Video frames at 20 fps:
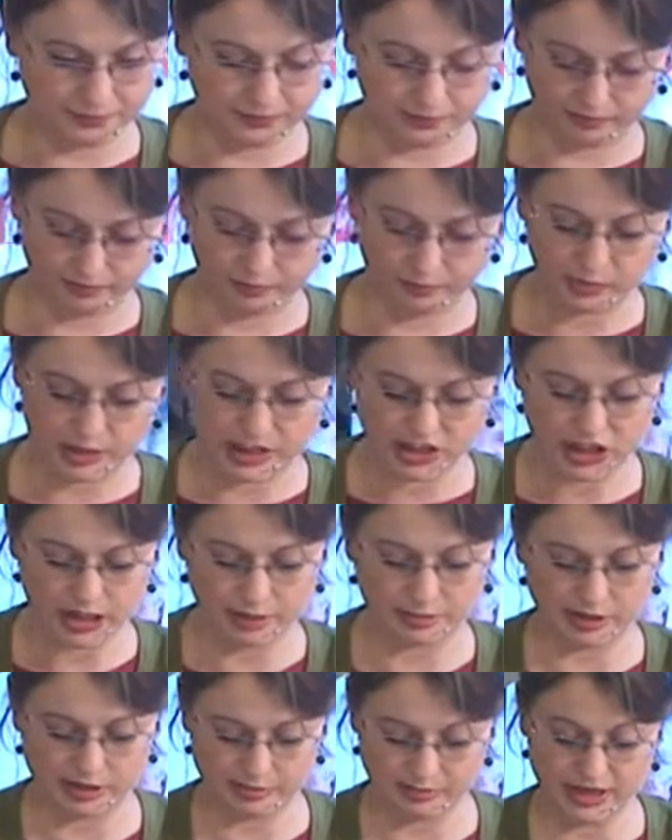mm,
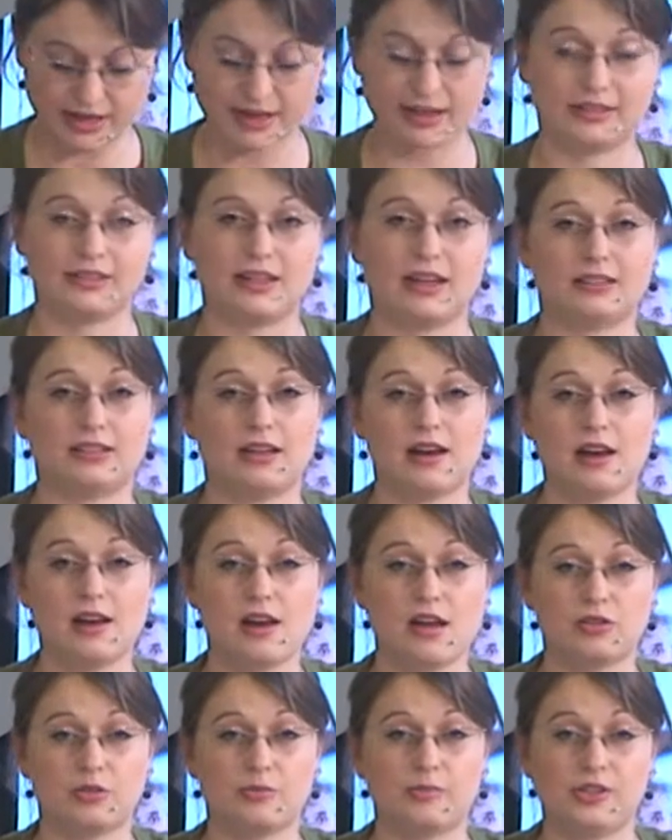pierwsza premiera
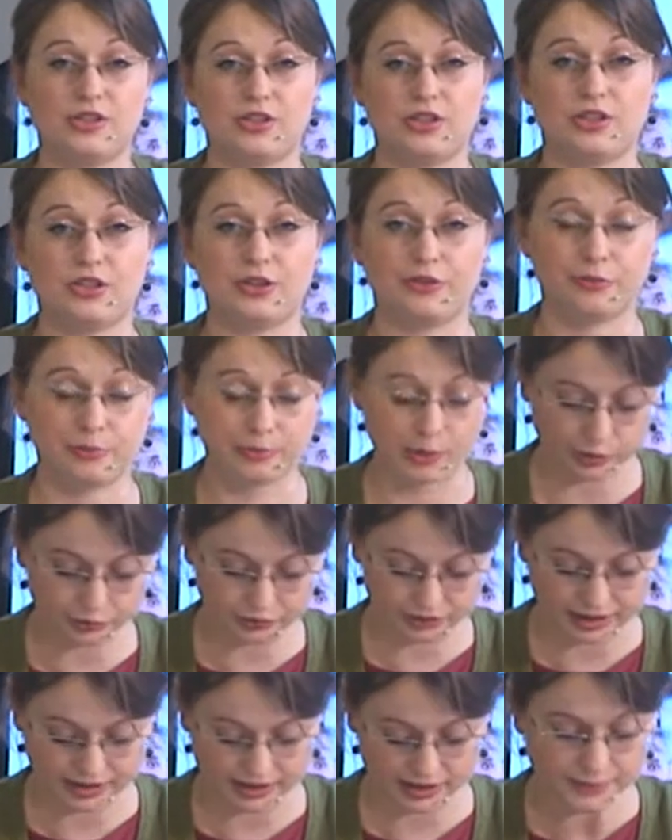teatralna odbędzie się w
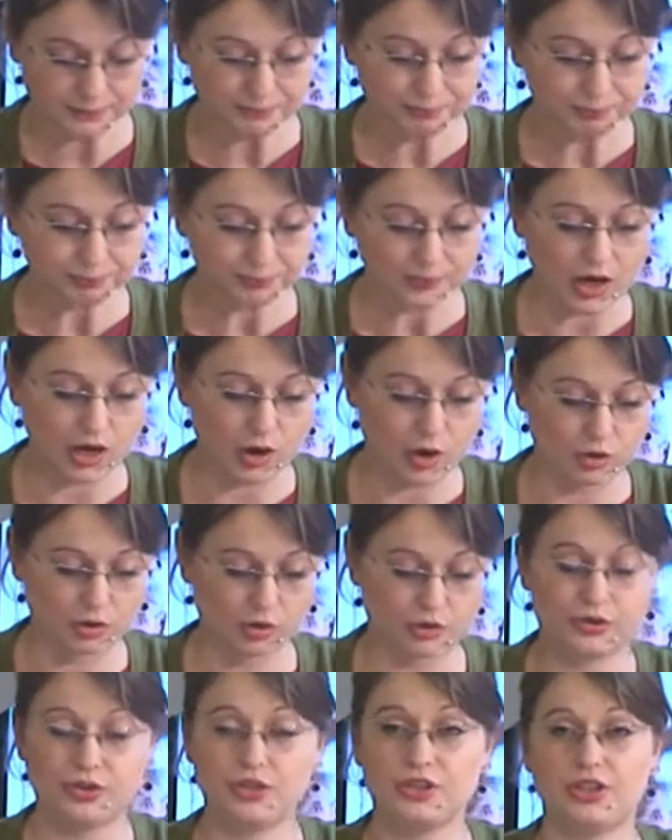piątek o
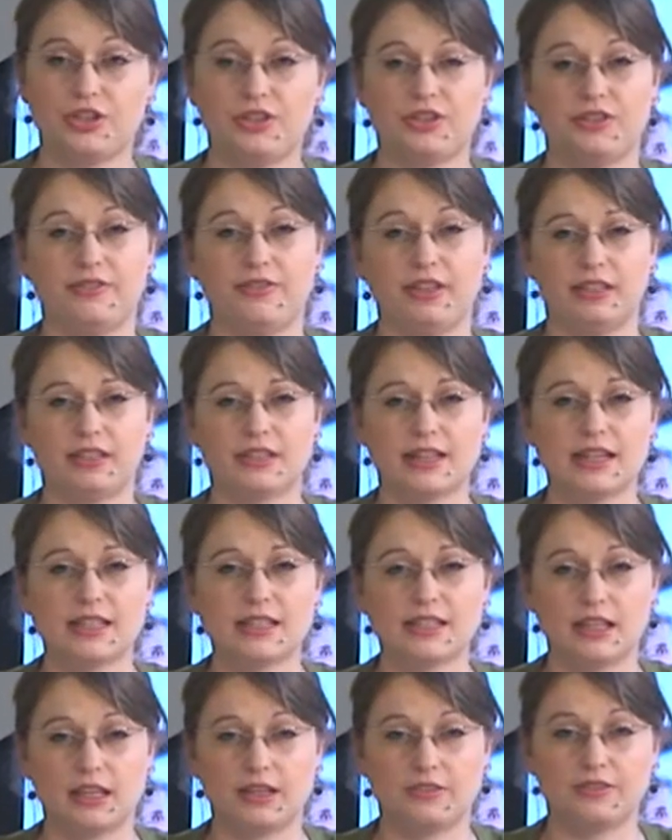godzinie
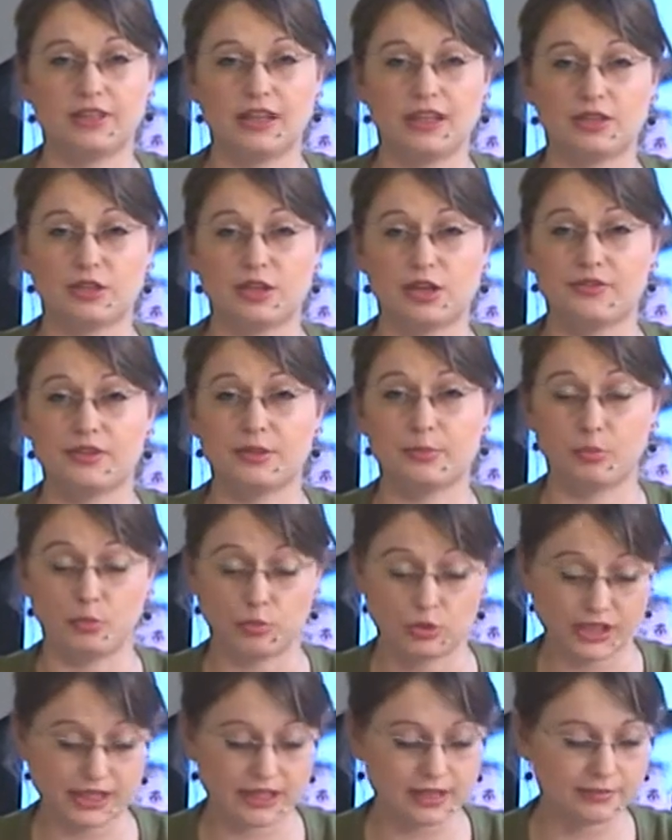19 w Teatrze
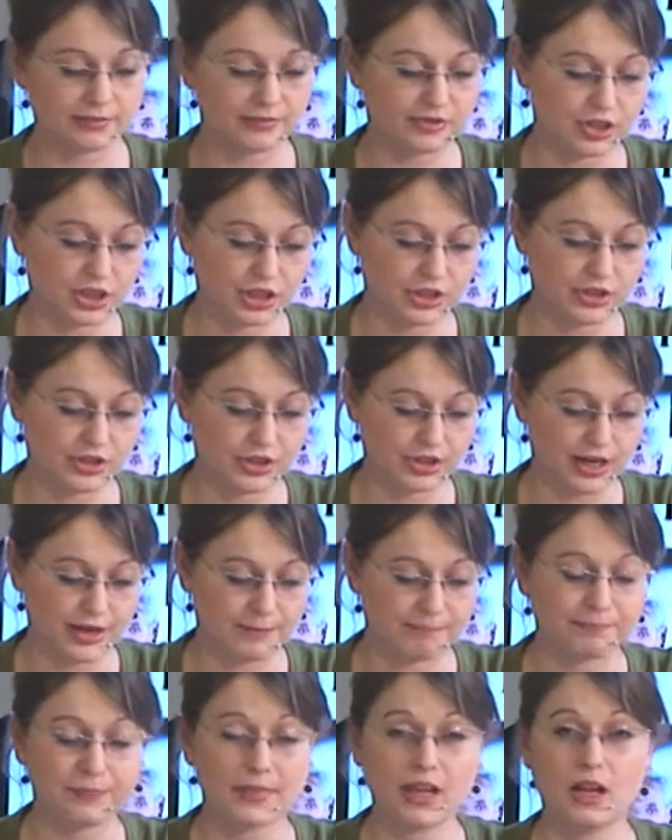Współczesnym w
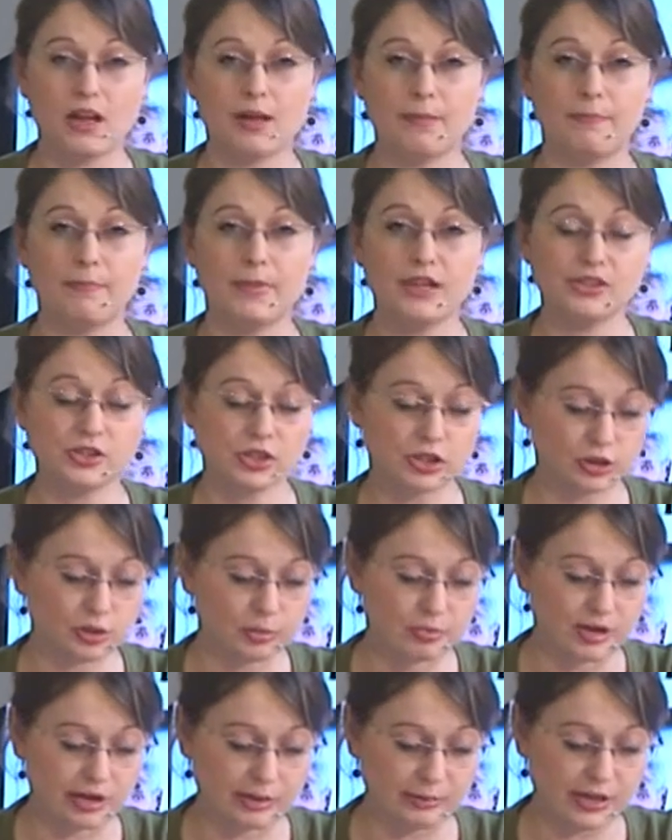Szczecinie. Będzie
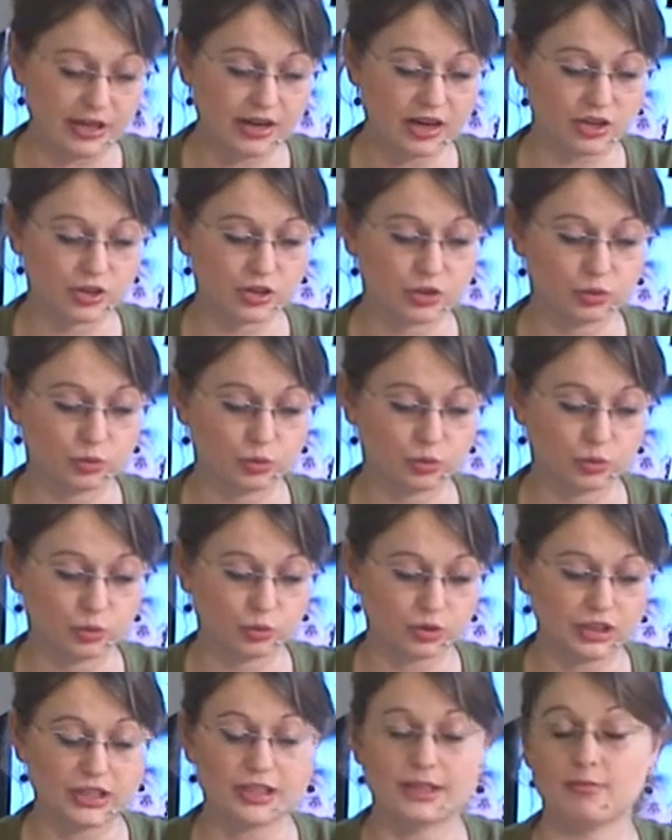to premiera
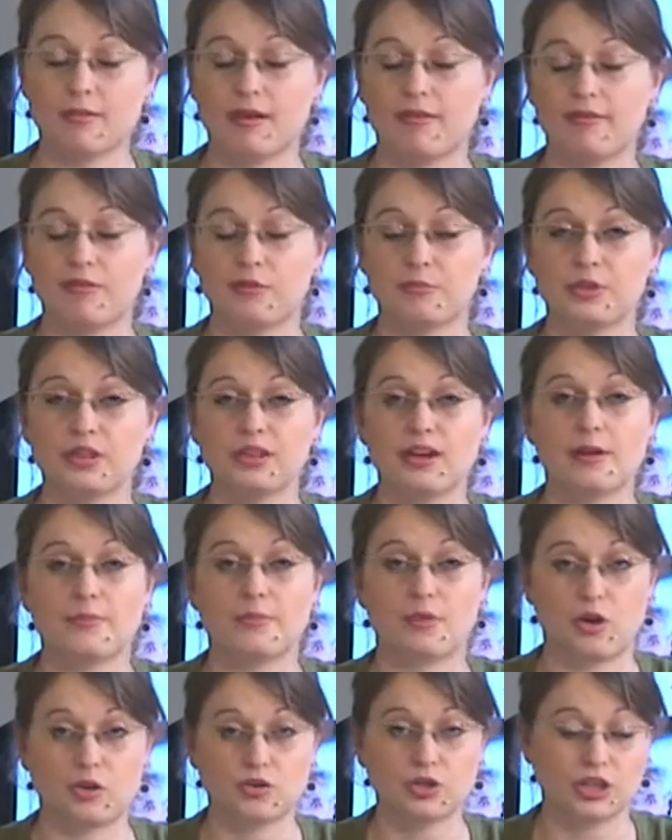sztuki Sławomira
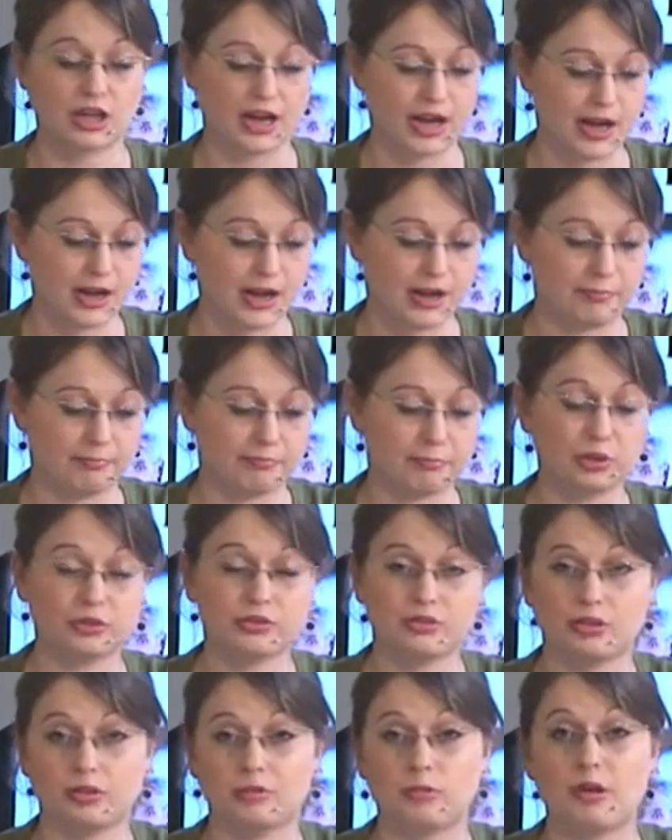Mrożka
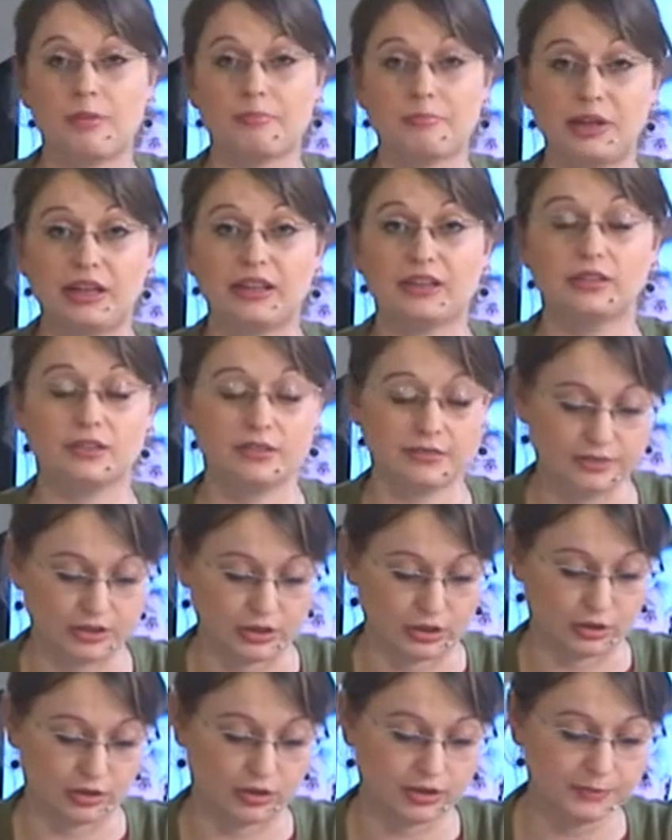pod tytułem Piękny
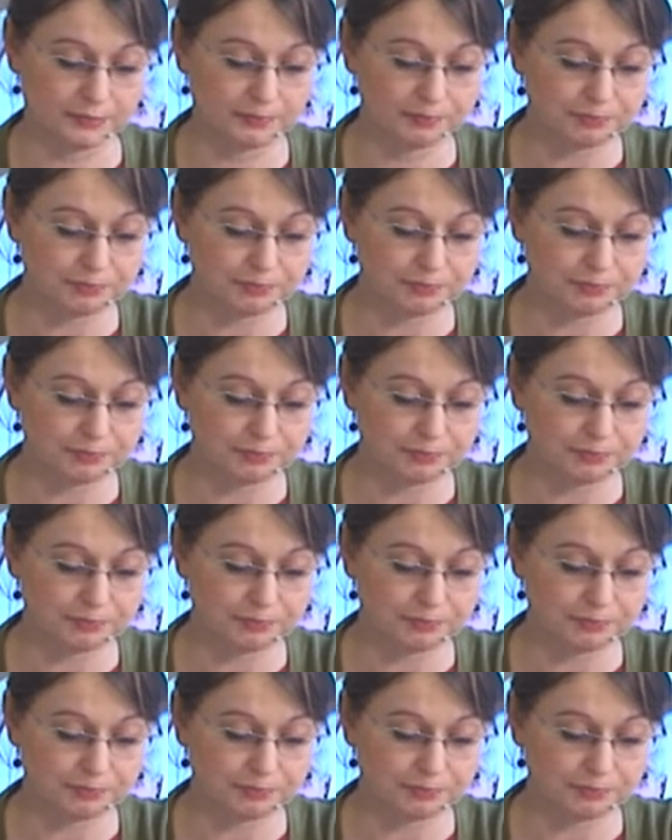Widok.